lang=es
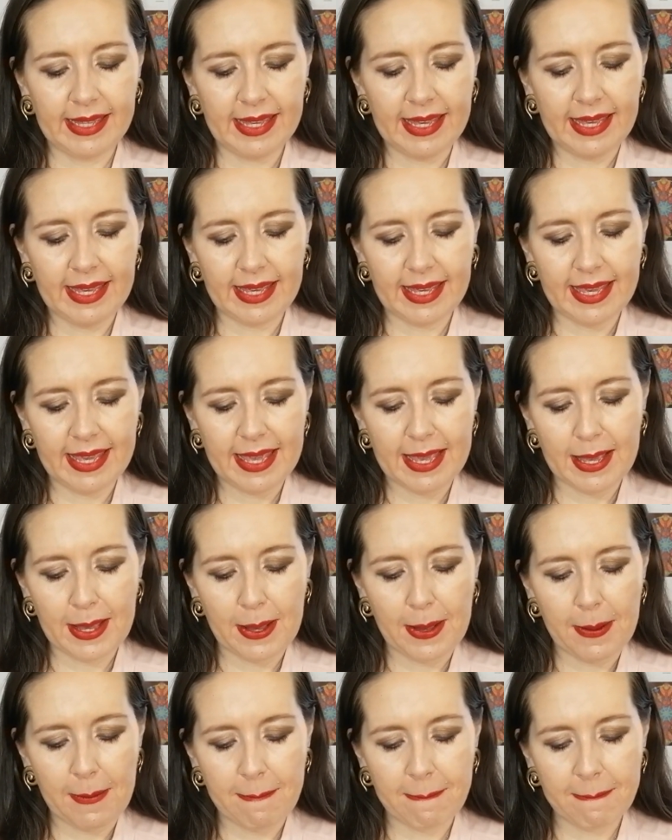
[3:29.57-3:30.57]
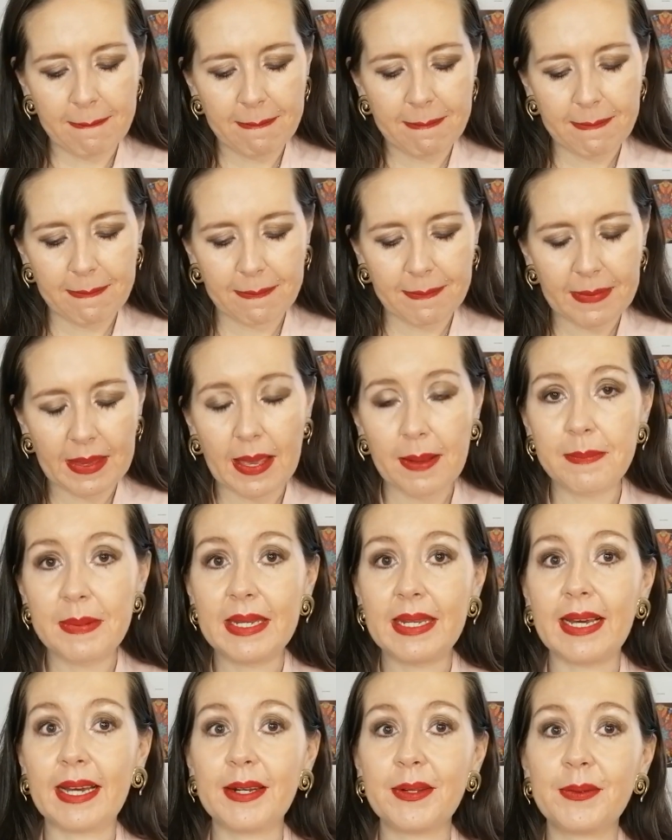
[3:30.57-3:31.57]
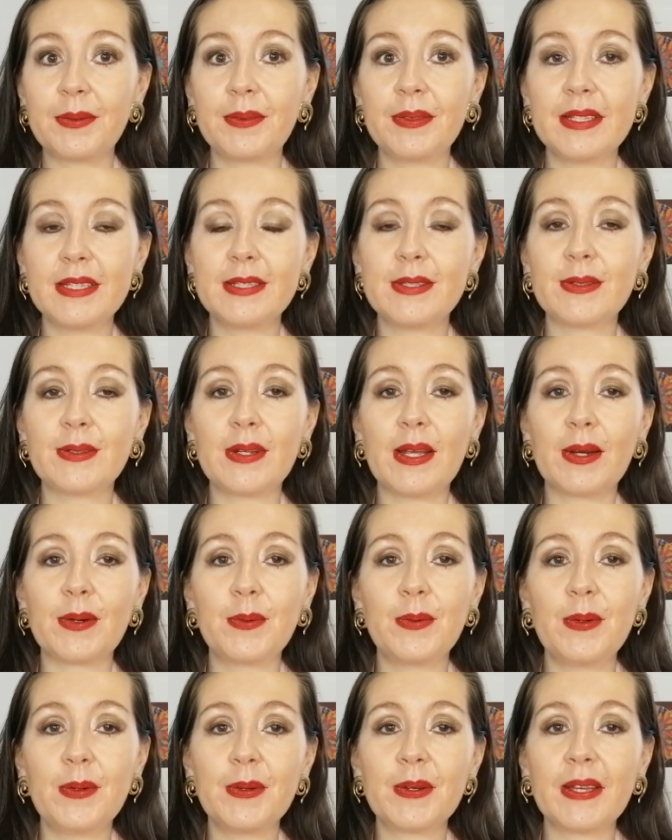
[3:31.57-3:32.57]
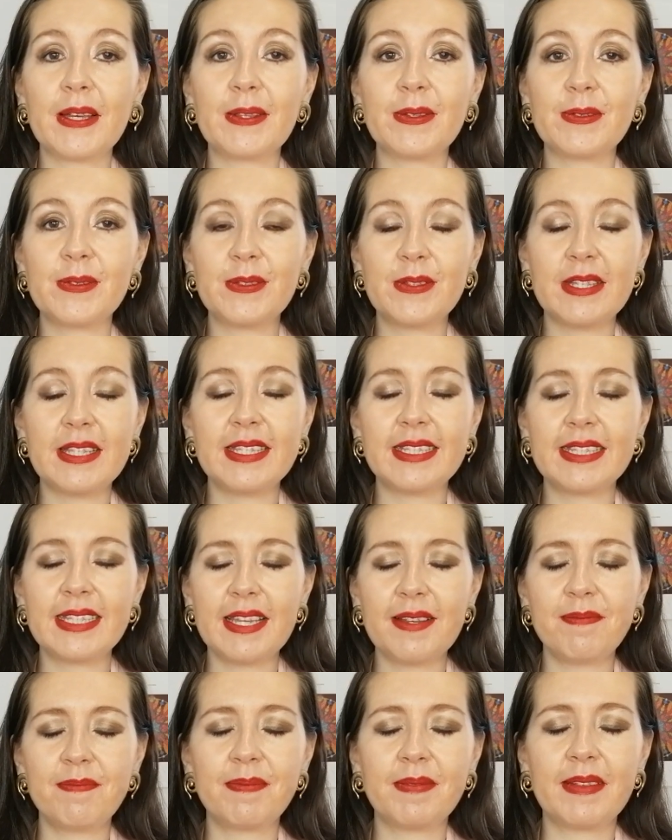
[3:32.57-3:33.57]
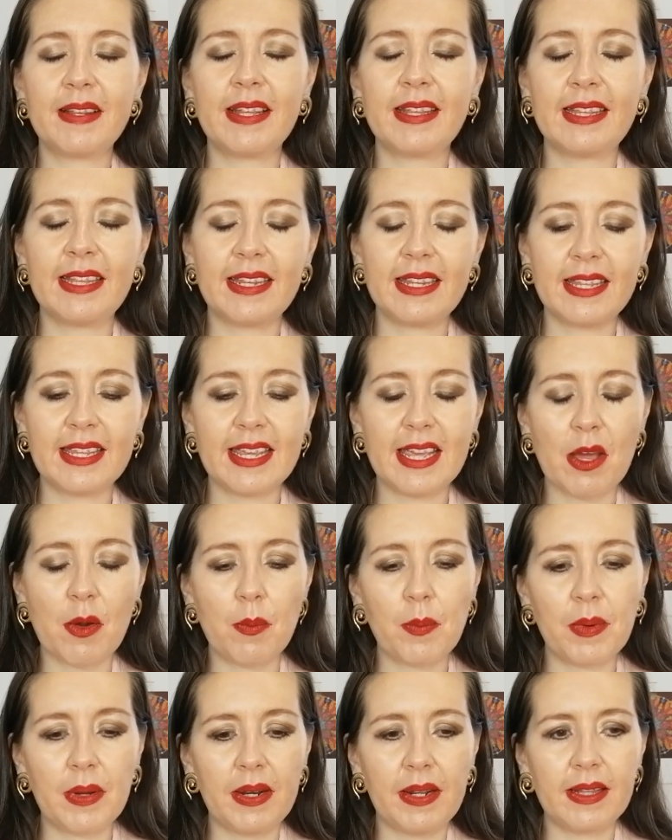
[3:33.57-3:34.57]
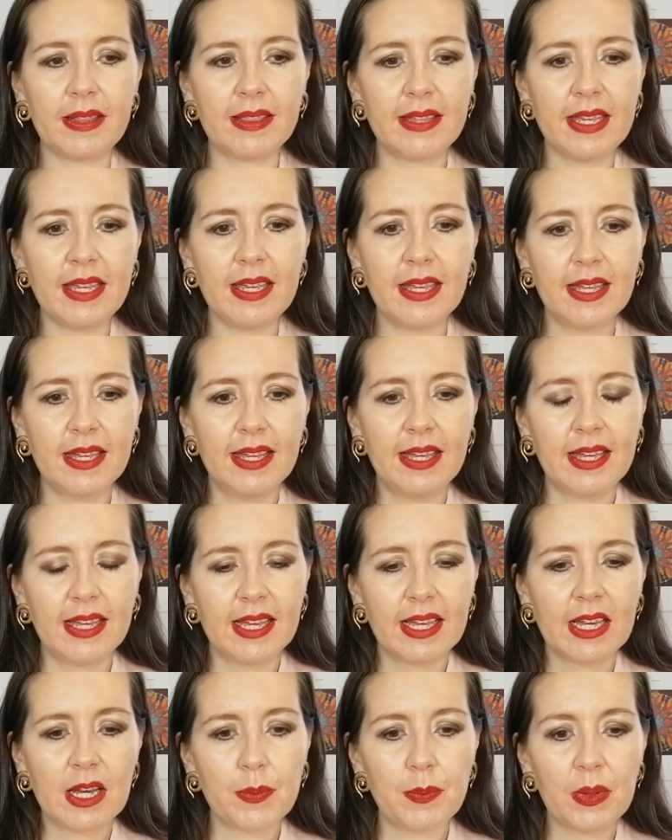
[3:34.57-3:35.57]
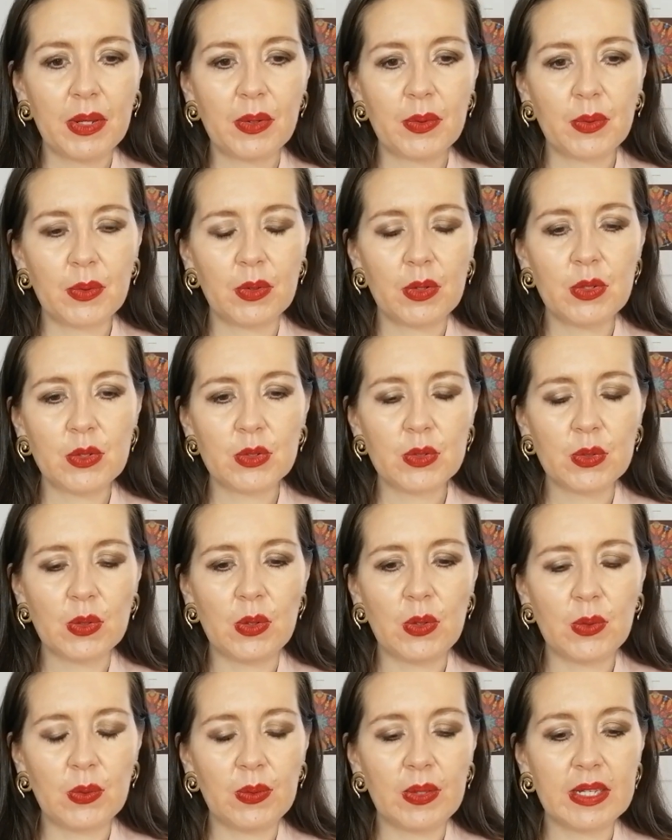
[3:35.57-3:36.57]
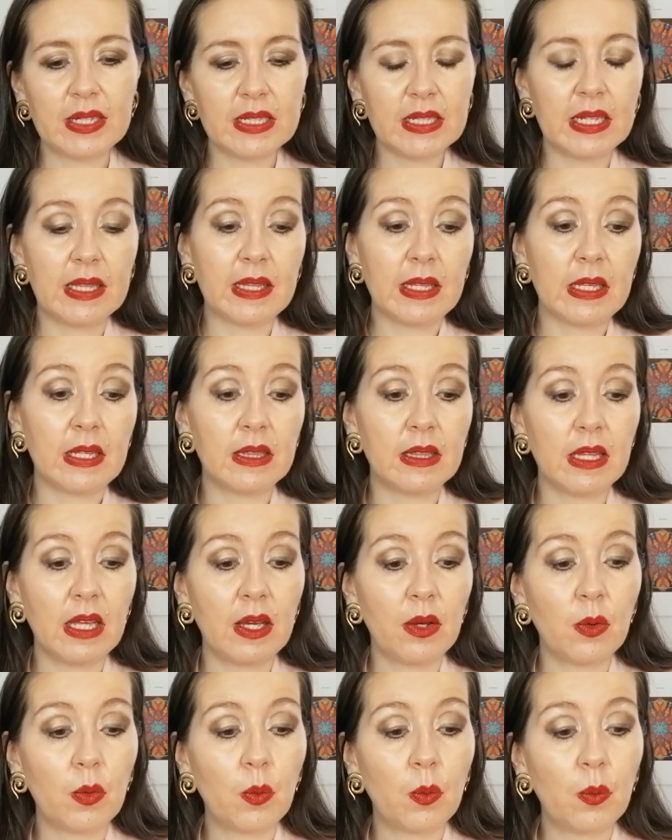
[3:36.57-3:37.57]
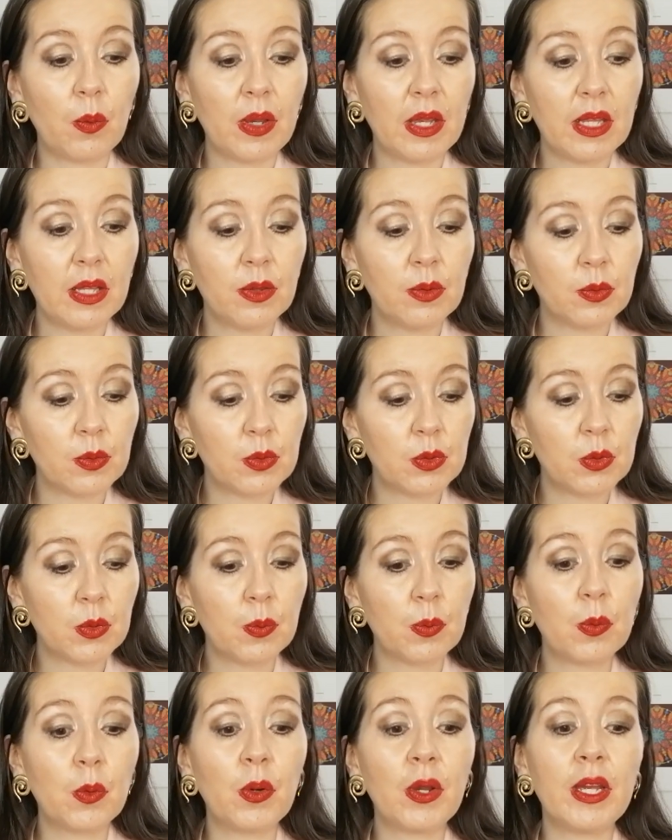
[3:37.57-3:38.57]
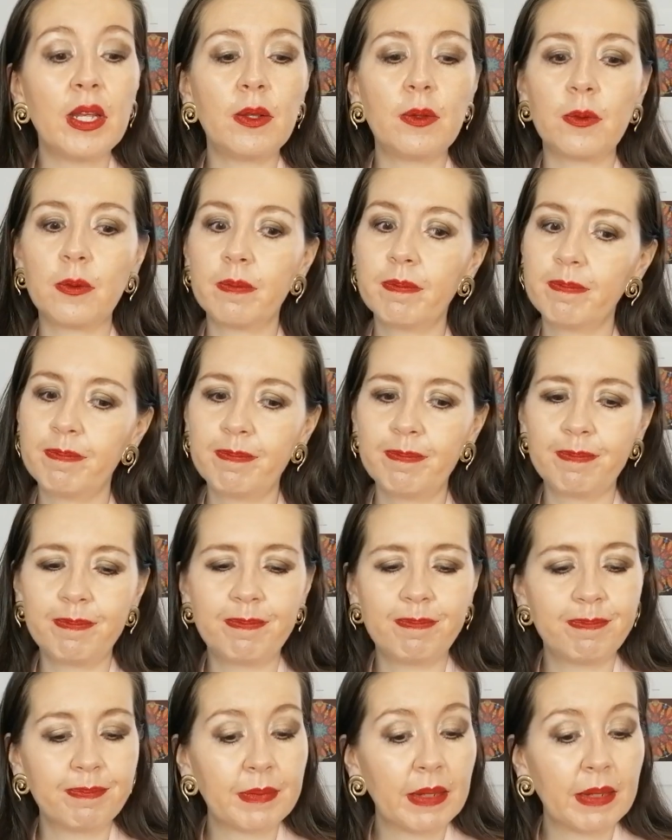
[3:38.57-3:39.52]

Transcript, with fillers: eh, a mirar con este oráculo que nos dice la energía para ti. Capricornio, Sol, Luna, Ascendente o Venus. Bueno, mm,